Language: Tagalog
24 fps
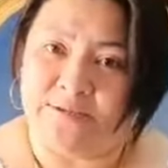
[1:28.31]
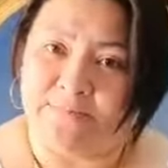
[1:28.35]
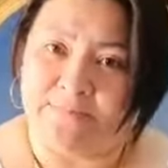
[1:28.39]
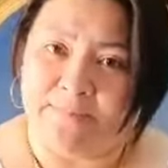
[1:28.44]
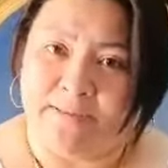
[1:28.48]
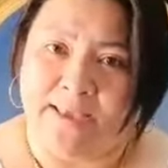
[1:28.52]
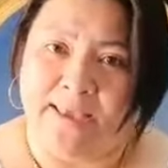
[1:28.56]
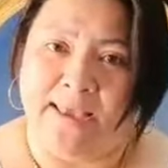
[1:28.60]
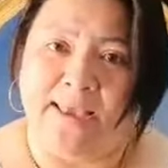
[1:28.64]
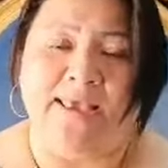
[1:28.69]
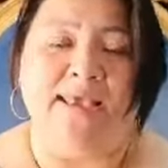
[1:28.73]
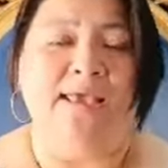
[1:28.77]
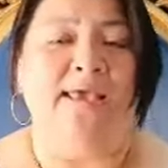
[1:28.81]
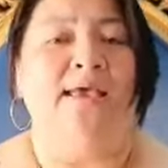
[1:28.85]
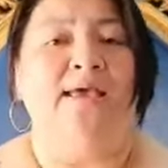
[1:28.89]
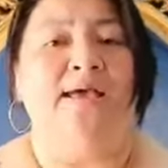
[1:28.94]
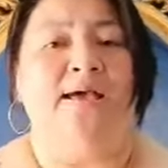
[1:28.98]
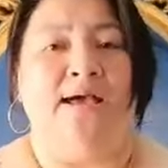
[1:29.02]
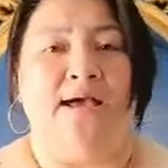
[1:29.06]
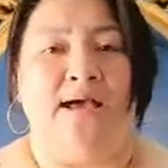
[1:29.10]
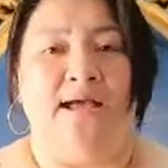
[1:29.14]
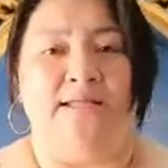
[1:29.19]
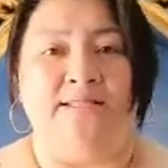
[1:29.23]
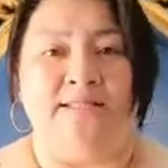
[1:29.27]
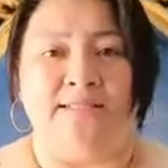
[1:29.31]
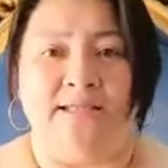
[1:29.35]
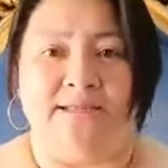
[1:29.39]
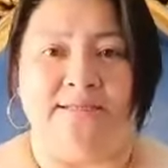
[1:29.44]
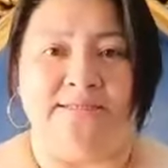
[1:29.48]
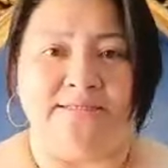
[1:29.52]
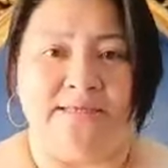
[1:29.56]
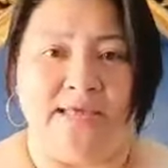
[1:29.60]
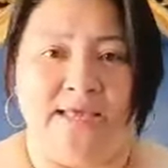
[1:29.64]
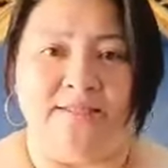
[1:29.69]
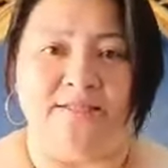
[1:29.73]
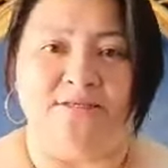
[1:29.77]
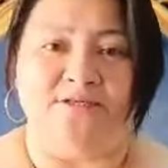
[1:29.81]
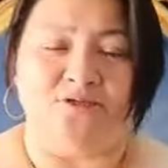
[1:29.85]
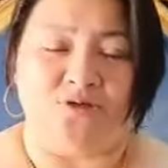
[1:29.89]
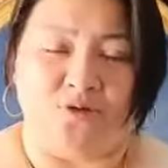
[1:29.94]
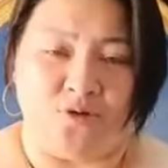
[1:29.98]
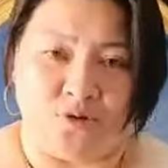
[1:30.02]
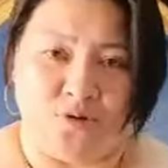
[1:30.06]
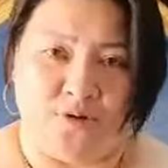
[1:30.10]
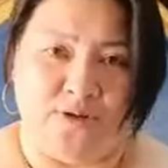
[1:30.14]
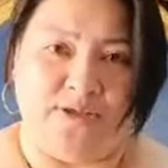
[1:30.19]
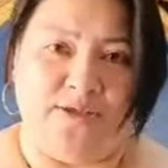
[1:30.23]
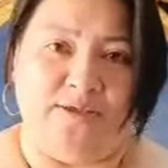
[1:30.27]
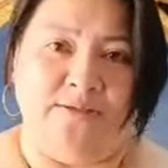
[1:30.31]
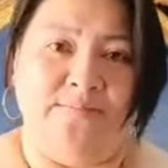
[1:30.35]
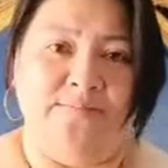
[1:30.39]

Pay at ng Transform.